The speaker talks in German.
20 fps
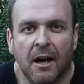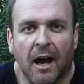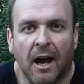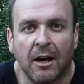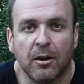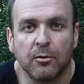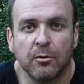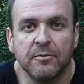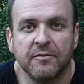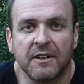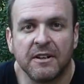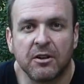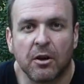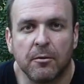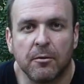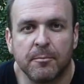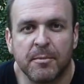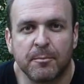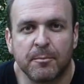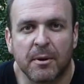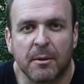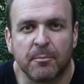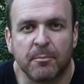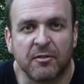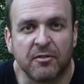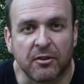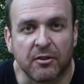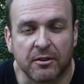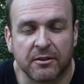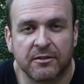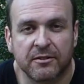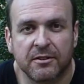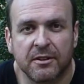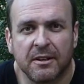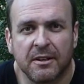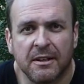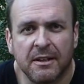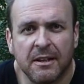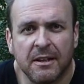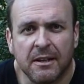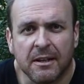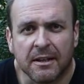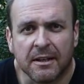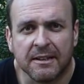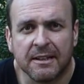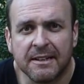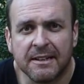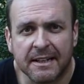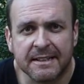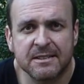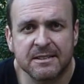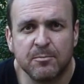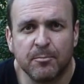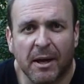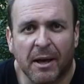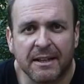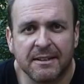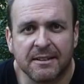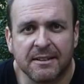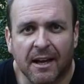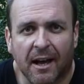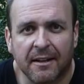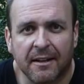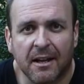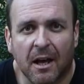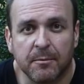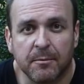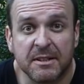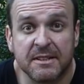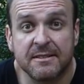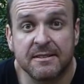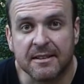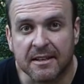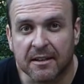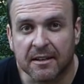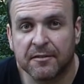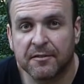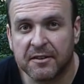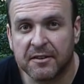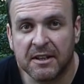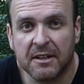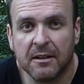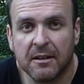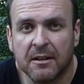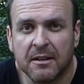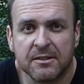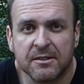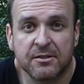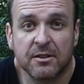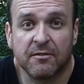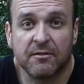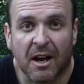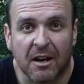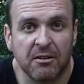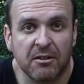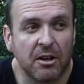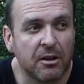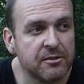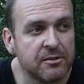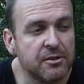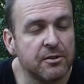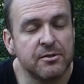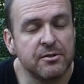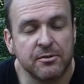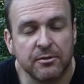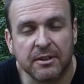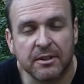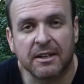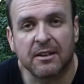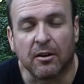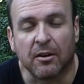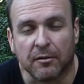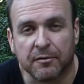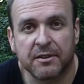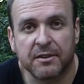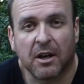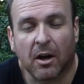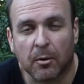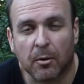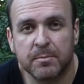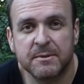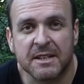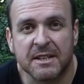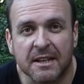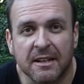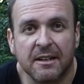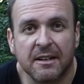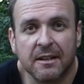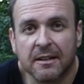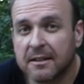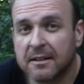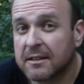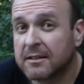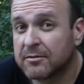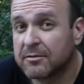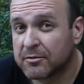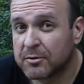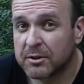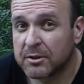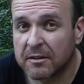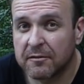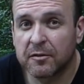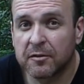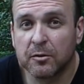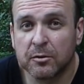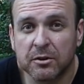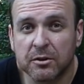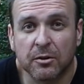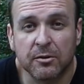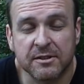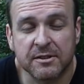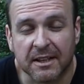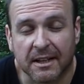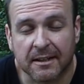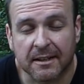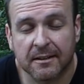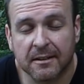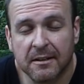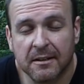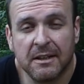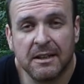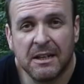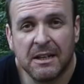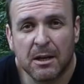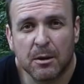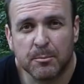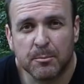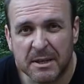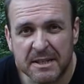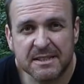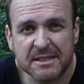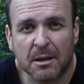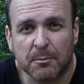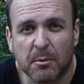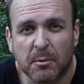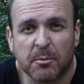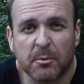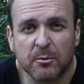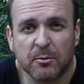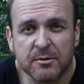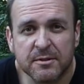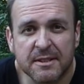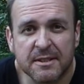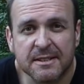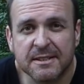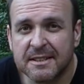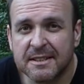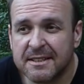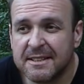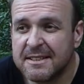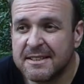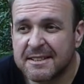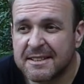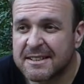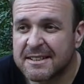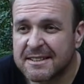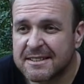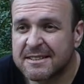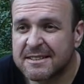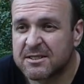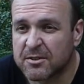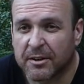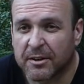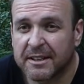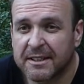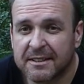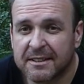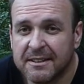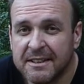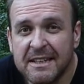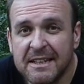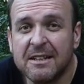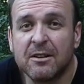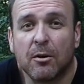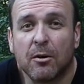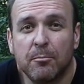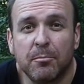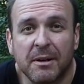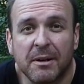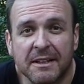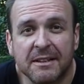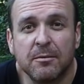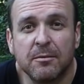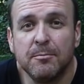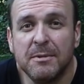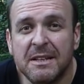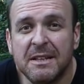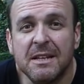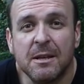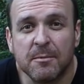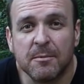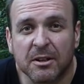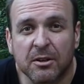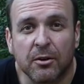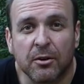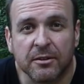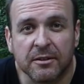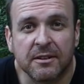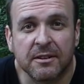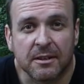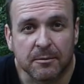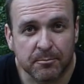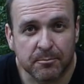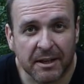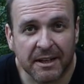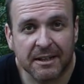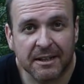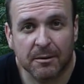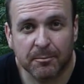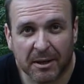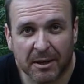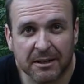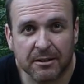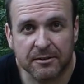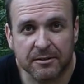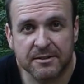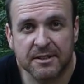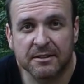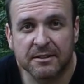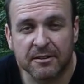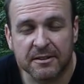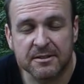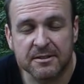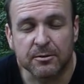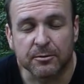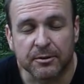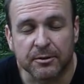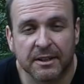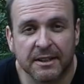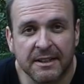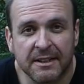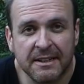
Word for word: Hallo und willkommen bei PrepperFox. In den letzten beiden Jahren habe ich sehr viel Survival-Ausrüstung gekauft, hauptsächlich für den Fluchtrucksack. Mir ist aber bewusst, dass ich dieses Zeug nie komplett mitnehmen könnte bei einer Backout-Situation.